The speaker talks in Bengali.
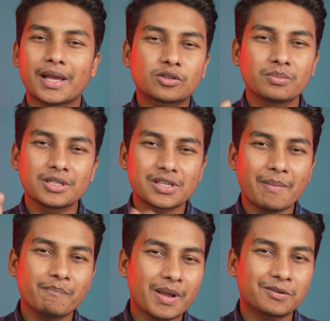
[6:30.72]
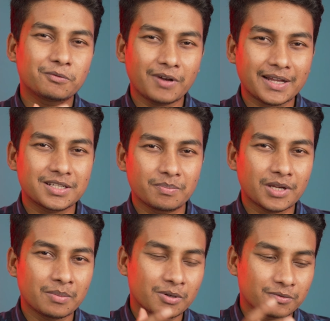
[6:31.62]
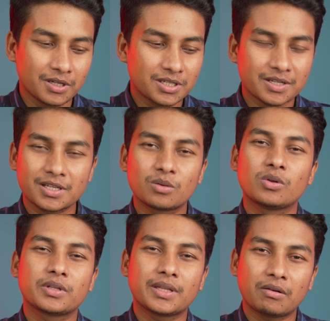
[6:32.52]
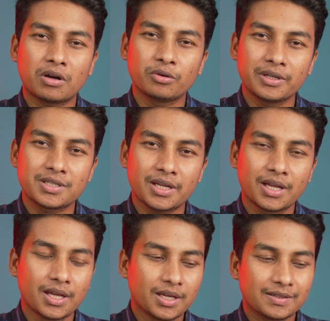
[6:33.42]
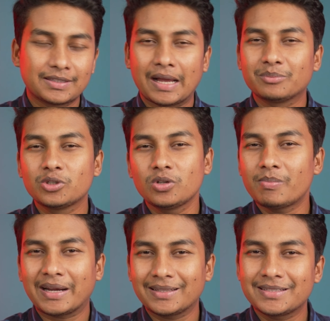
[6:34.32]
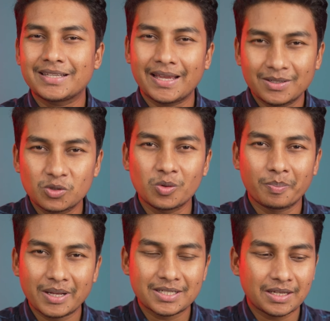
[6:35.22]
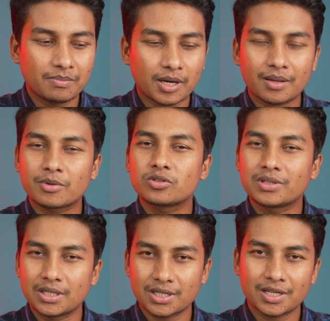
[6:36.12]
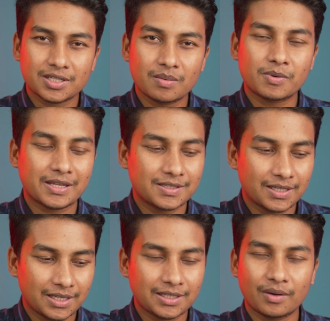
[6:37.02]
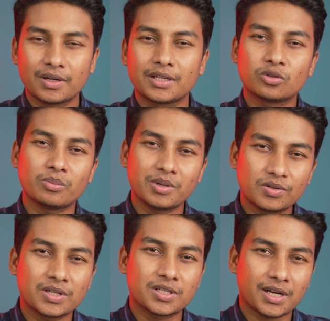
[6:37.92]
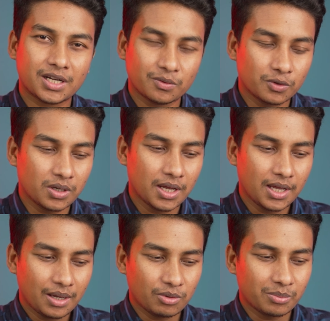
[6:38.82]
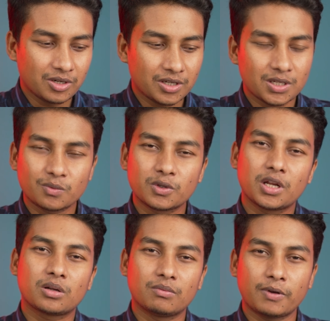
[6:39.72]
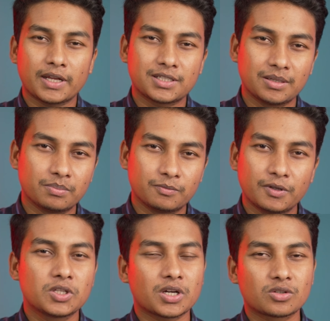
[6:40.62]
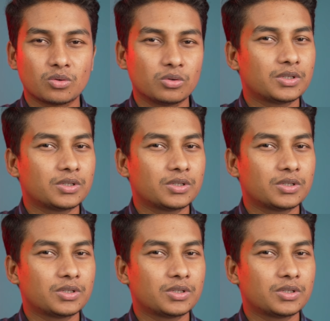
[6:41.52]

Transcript: একদমই জ্যাম প্যাকড ফ্ল্যাগশিপ টাইপের ফিচার্স এগুলোতে দেওয়া হয়েছে দাম যদিও বাংলাদেশে একটু বেশি বাট আমরা যদি ইন্টারন্যাশনাল প্রাইস দেখি তাহলে কিন্তু মিড রেঞ্জের একটা ফোন এবং মিড রেঞ্জের ফোন এরকম ফ্ল্যাগশিপ ফিচার্সগুলো